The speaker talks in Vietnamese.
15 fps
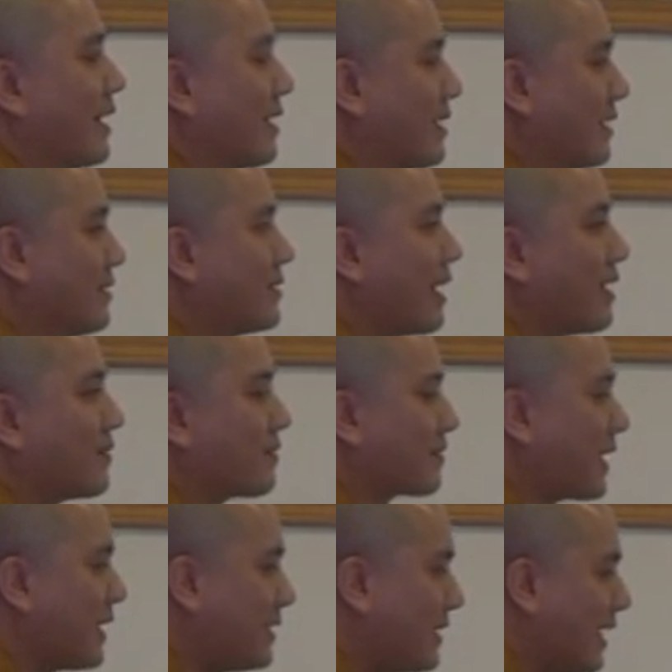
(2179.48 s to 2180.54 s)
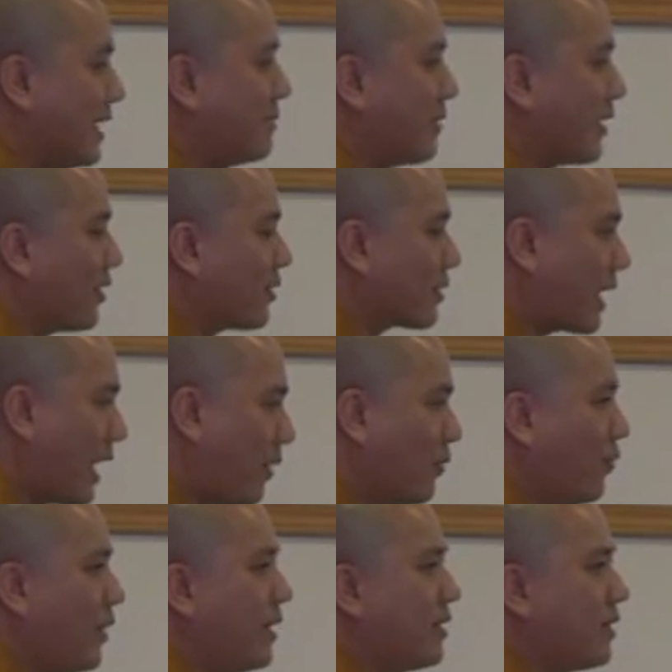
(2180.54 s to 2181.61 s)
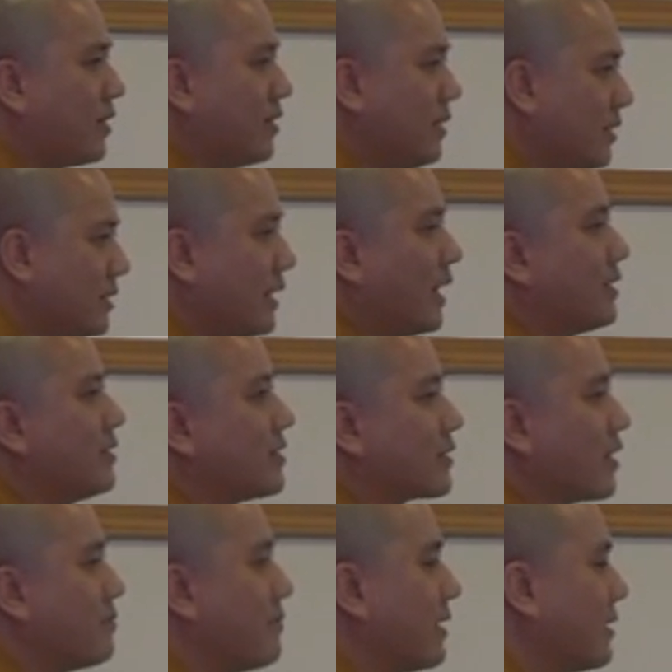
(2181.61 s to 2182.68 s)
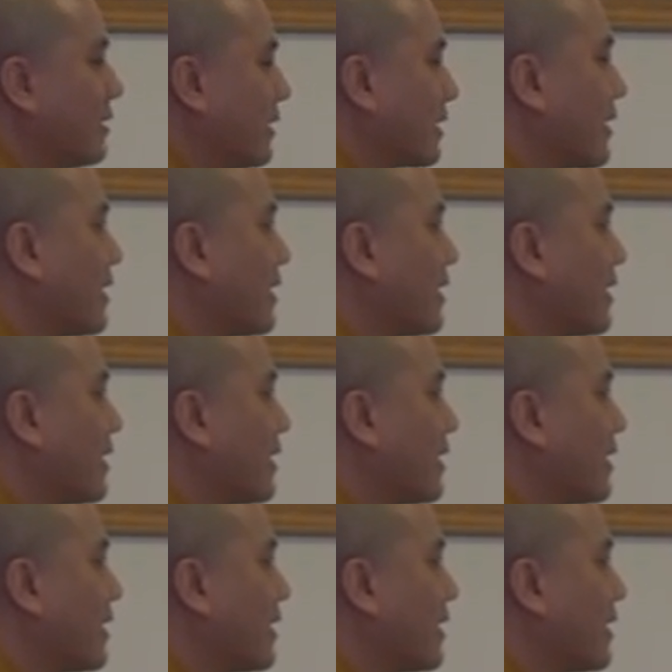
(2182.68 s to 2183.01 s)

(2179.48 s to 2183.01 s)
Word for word: Thành thử ra cái gì mà nó cao quý, nó hướng dẫn được cho mình